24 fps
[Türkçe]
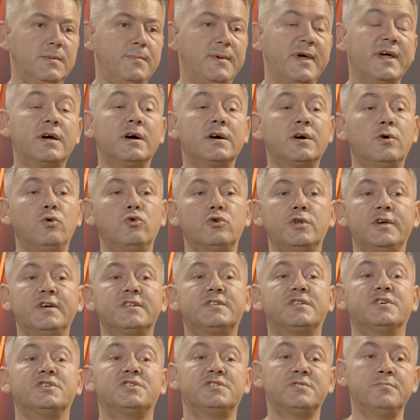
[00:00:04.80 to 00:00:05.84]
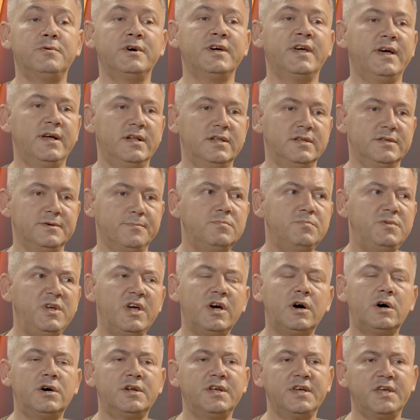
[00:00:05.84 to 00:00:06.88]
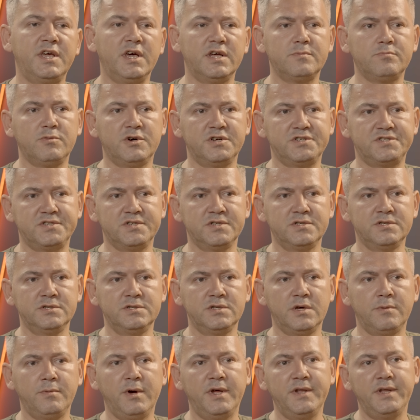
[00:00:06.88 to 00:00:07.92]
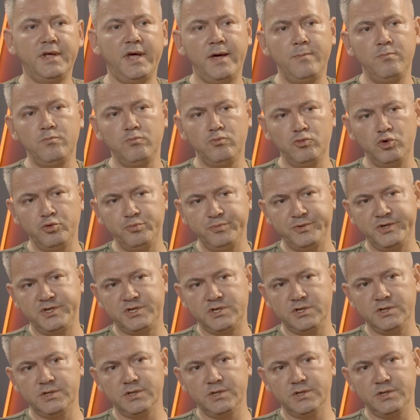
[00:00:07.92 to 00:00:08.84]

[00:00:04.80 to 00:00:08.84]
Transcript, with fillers: PKK oraya taşıma geldi. Bir harekat başladığında ben hem Münbiç'in